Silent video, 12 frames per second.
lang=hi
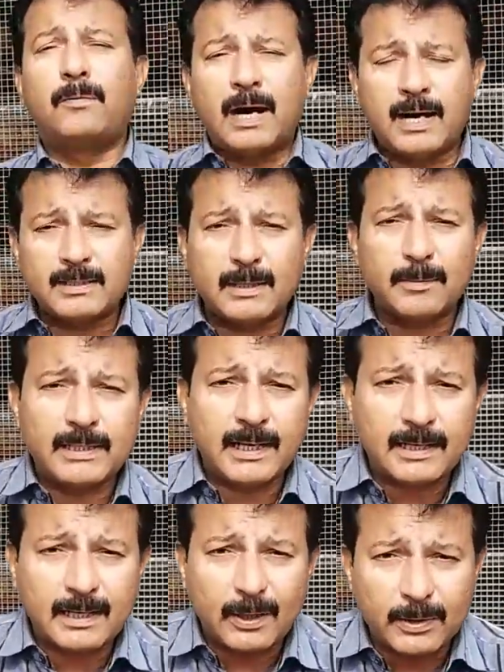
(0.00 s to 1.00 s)
वहाँ से मिल
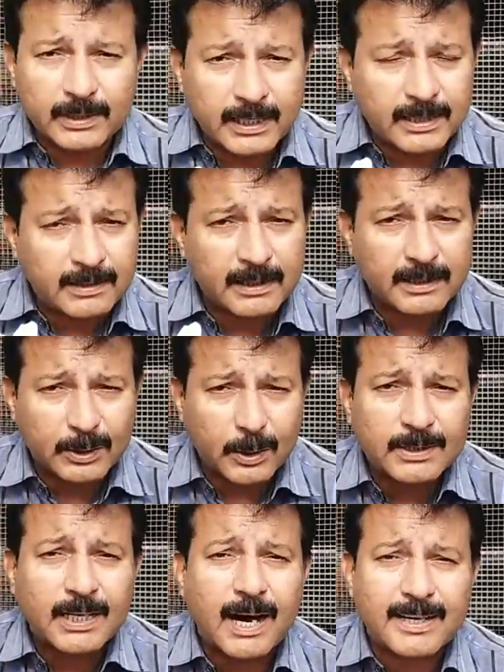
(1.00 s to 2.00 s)
जाएगा और ये तीन
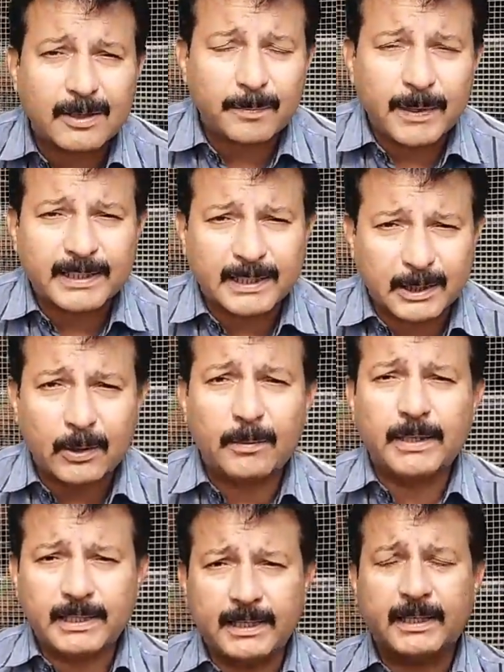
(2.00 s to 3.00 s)
सौ किलो
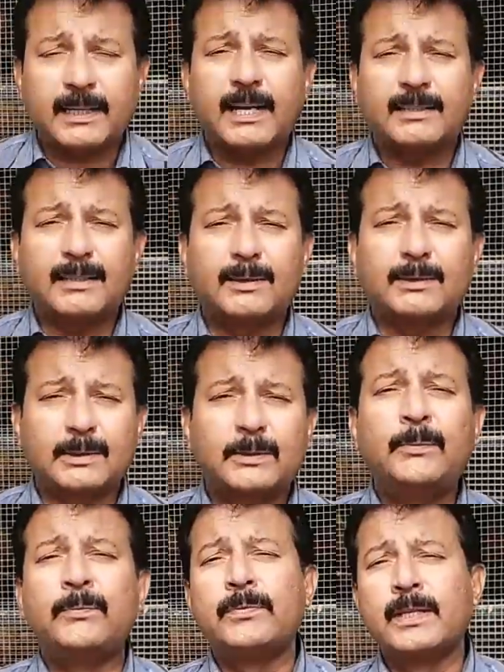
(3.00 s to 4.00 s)
में लेके आया था
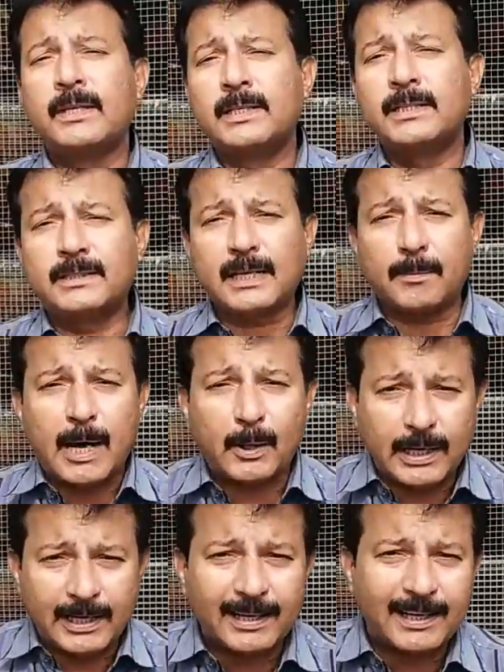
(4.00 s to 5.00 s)
दोस्तों इसका
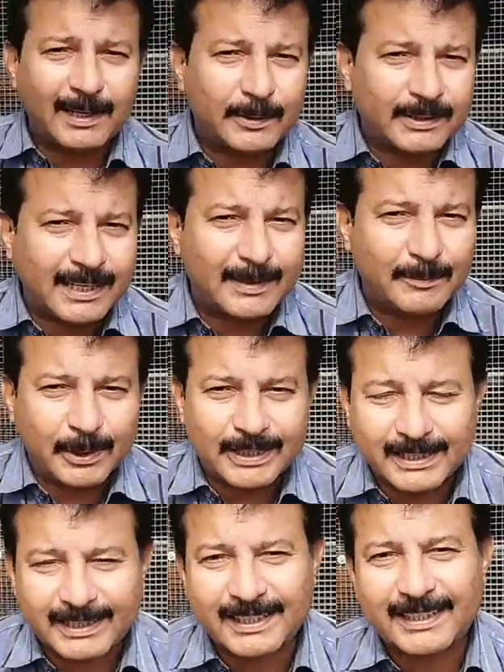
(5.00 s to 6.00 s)
भाव अलग अलग होता है
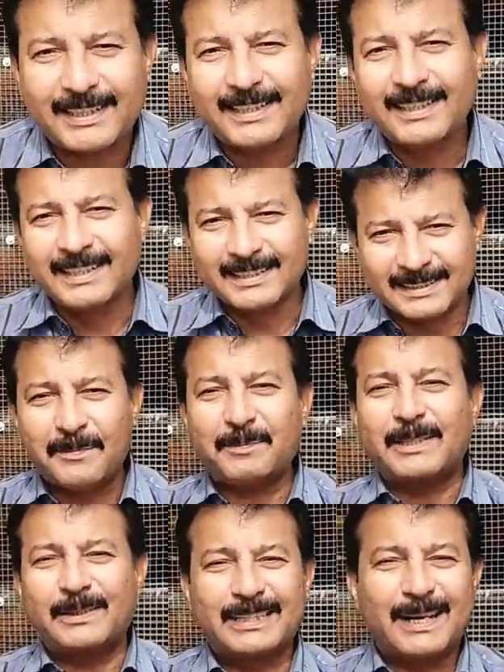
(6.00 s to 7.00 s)
मौके के हिसाब
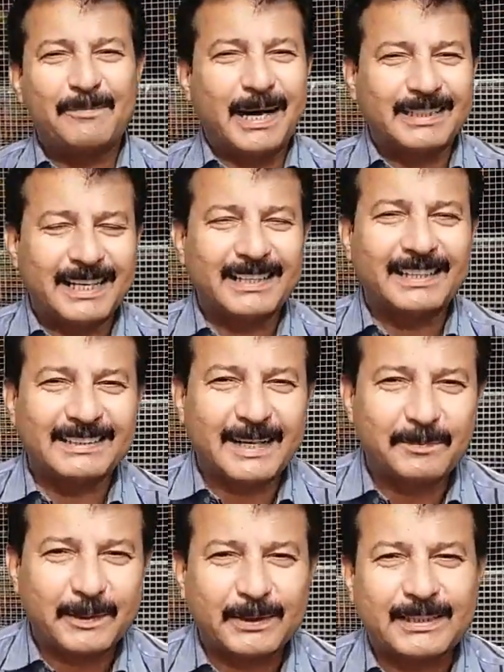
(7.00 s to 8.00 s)
से होता है बाज़ार के
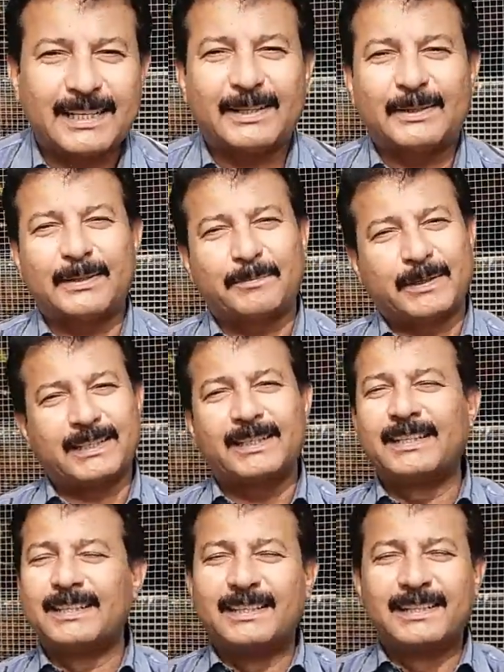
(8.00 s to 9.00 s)
हिसाब से होता है और फिर